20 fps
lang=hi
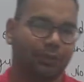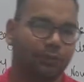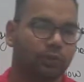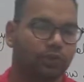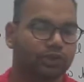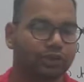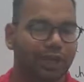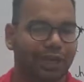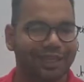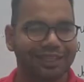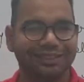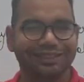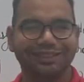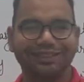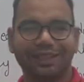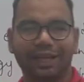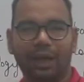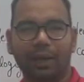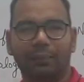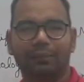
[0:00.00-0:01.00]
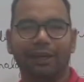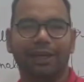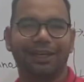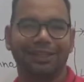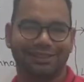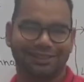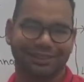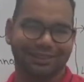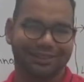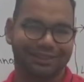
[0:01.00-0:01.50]
था वो सारी चीज़ें हमने
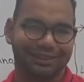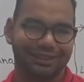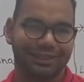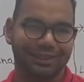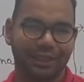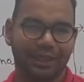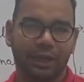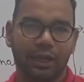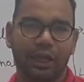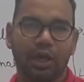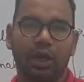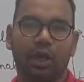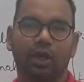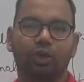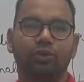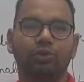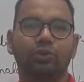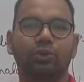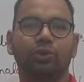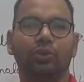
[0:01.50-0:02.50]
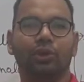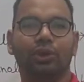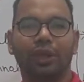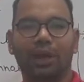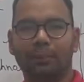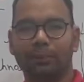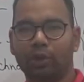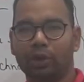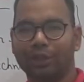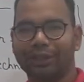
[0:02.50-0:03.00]
डिस्कस की थी और उसको
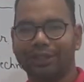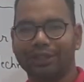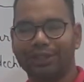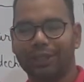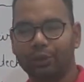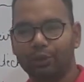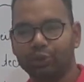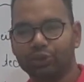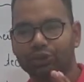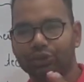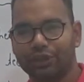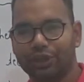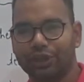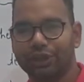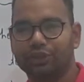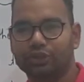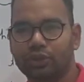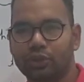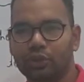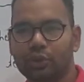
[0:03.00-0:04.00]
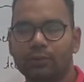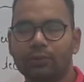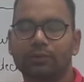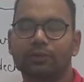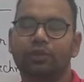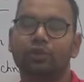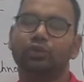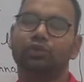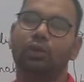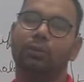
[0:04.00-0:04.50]
क्या बोला जाता है उस स्टेज को
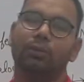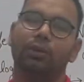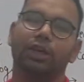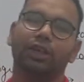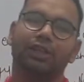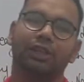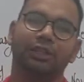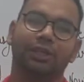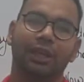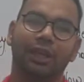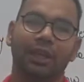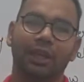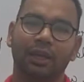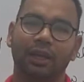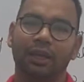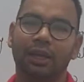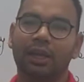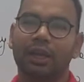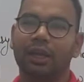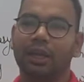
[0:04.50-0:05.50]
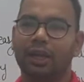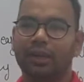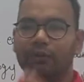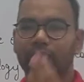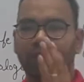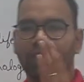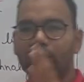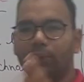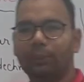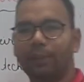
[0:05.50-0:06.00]
उसको बोला जाता है
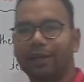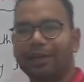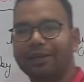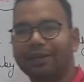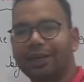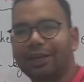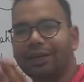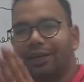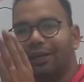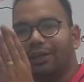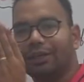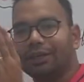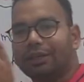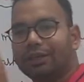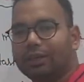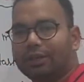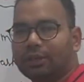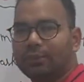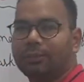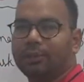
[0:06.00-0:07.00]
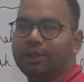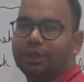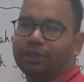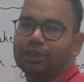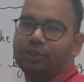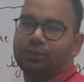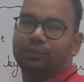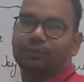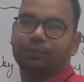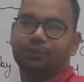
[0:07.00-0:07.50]
इन्वायरमेंटल
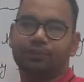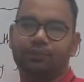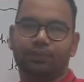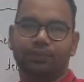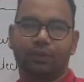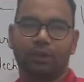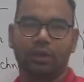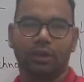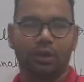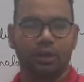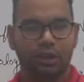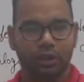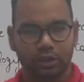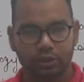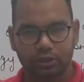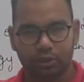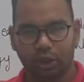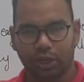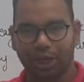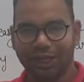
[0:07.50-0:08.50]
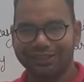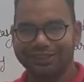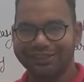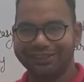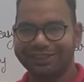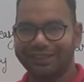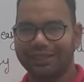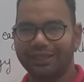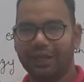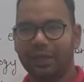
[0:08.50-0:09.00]
डिटर्मिनिज्म तो आज
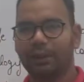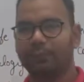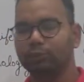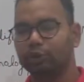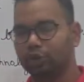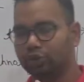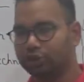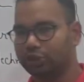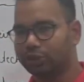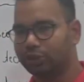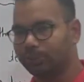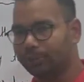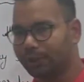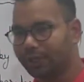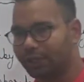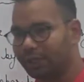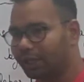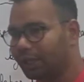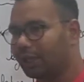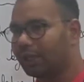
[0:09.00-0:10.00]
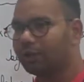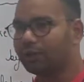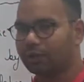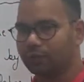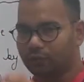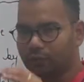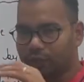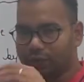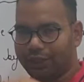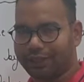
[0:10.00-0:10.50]
इसके अंदर हम दो चीज़ें पढ़ेंगे
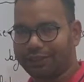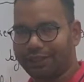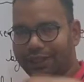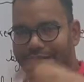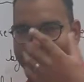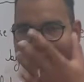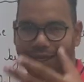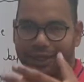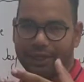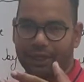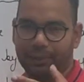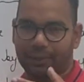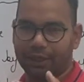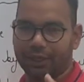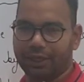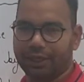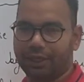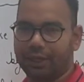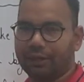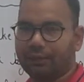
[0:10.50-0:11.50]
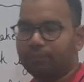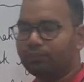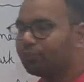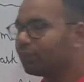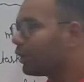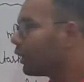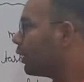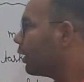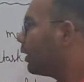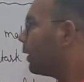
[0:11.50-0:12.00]
वो देखते हैं क्या क्या पढ़ेंगे
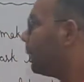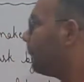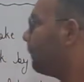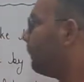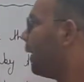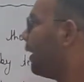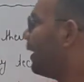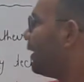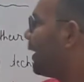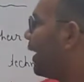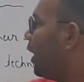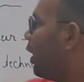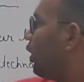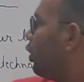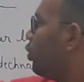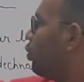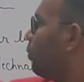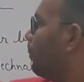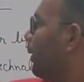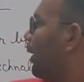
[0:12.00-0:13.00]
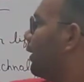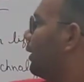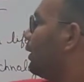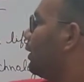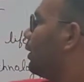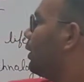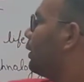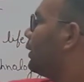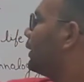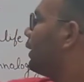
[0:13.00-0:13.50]
पहले क्या है ह्यूमन
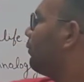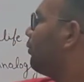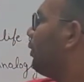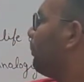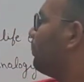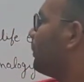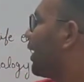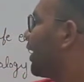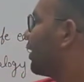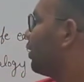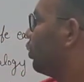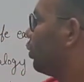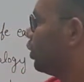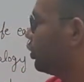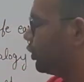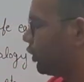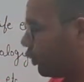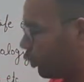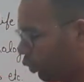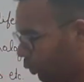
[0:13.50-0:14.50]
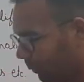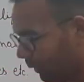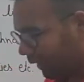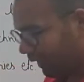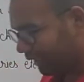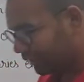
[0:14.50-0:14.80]
डेवलप टेक्नोलॉजी ह्यूमन